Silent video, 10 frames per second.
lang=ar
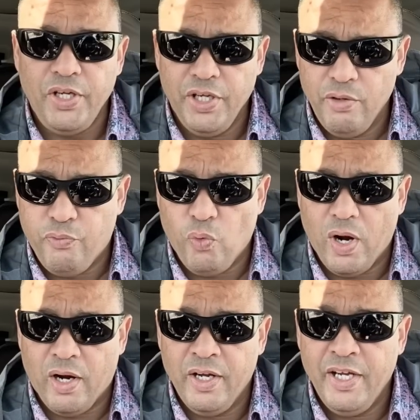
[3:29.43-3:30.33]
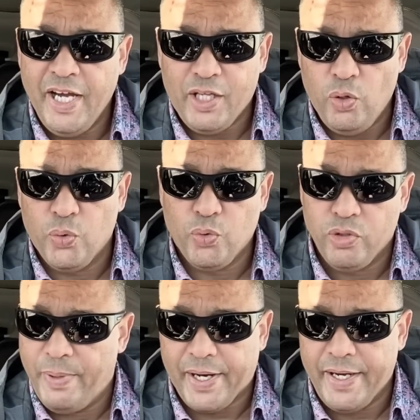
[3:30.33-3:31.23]
اين فوا حيت
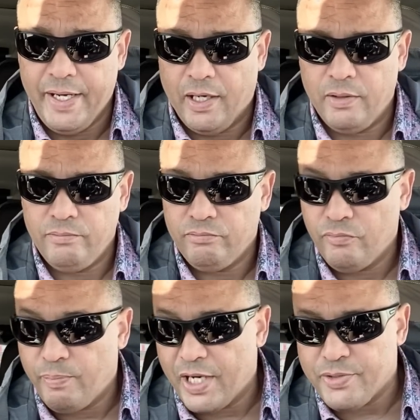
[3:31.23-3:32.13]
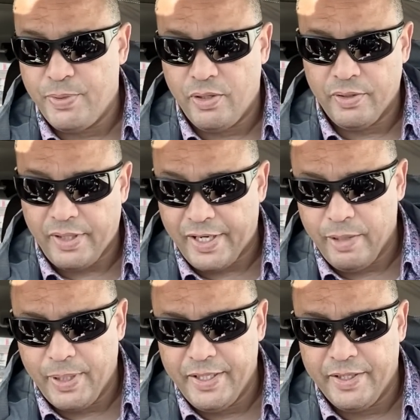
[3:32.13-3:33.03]
الحدود بريه بلاسبيرغ
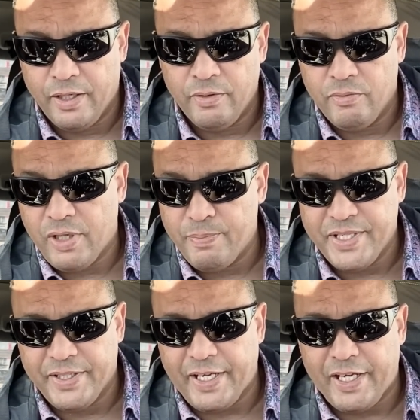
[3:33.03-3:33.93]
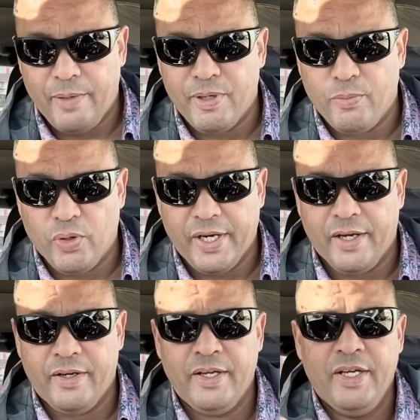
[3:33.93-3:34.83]
قريبه لينا 50 دقيقه من
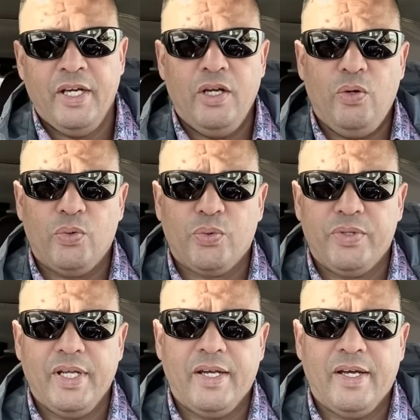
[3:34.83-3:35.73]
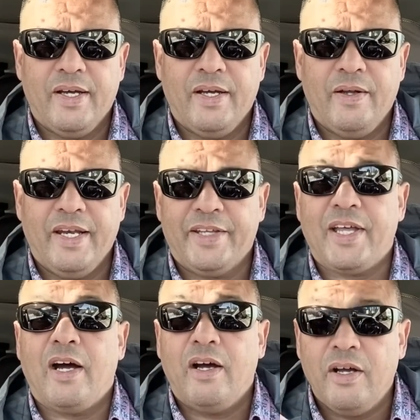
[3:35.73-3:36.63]
مونريال حدود ديال
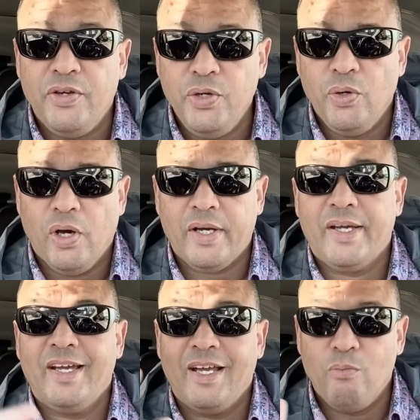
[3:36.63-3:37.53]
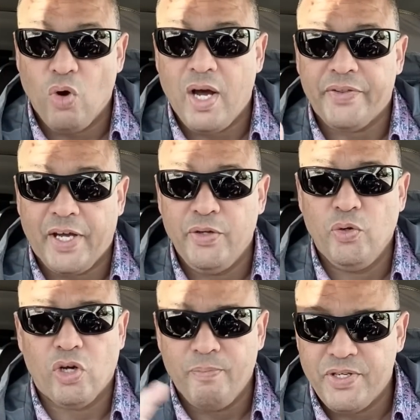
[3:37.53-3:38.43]
ليطا نيويورك المقاطعه
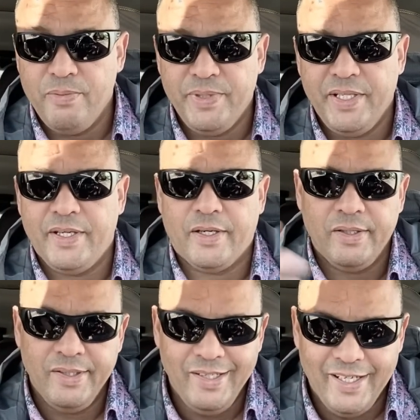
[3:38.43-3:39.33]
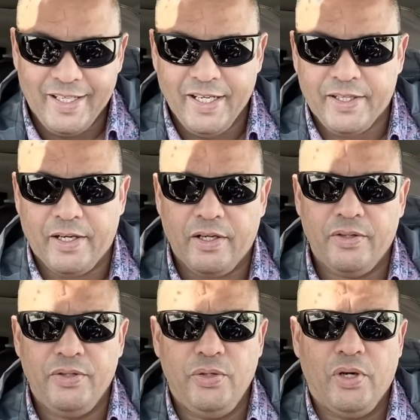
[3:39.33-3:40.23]
نيويورك ماشي المدينه حيت ليطا
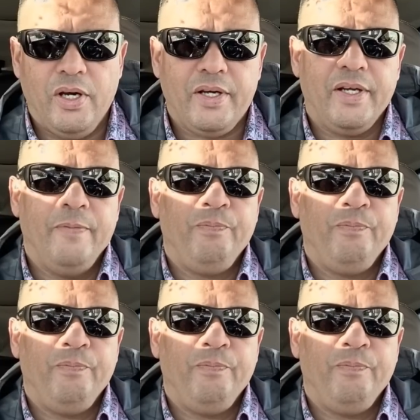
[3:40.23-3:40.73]
نيويورك